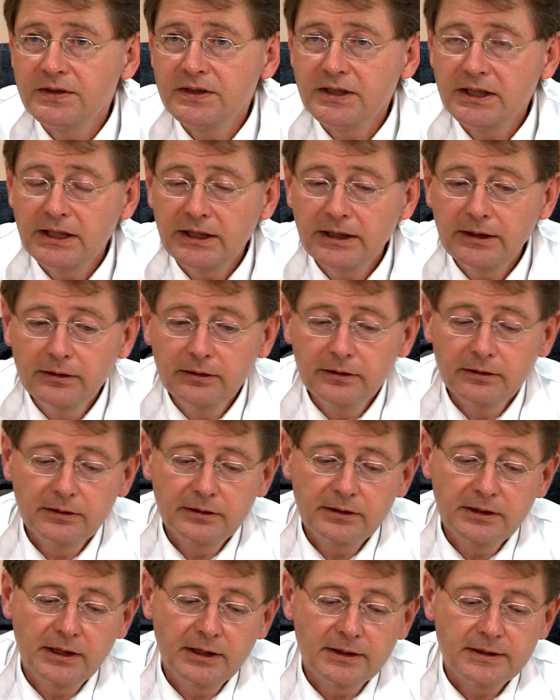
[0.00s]

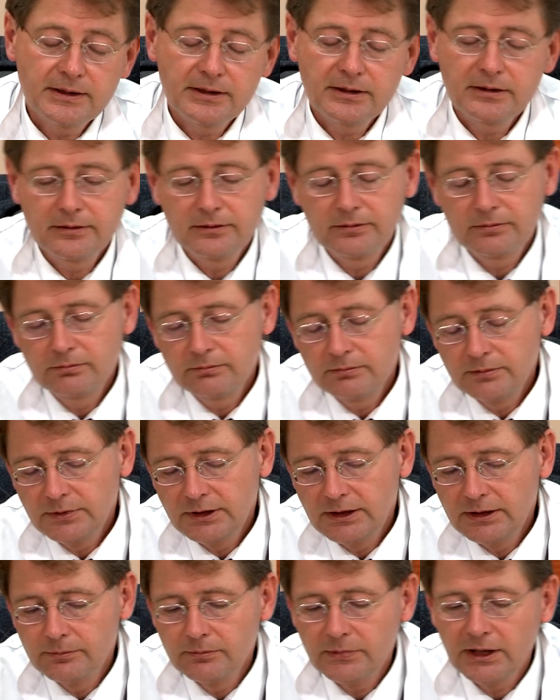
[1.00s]
sehen, dass
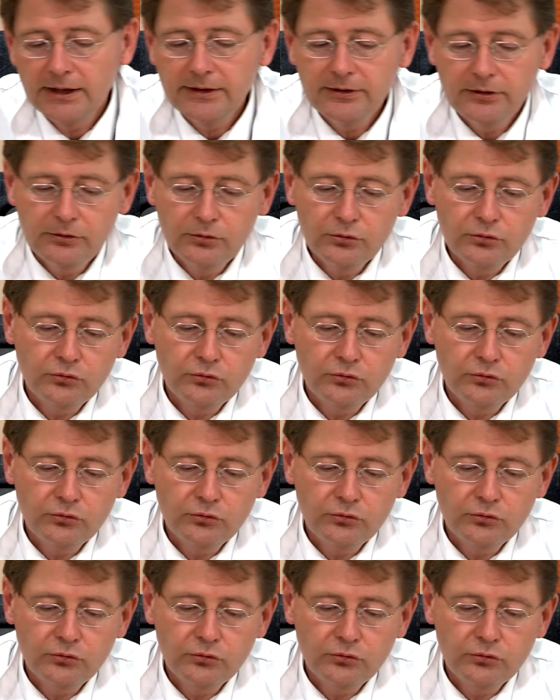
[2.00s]
in manchen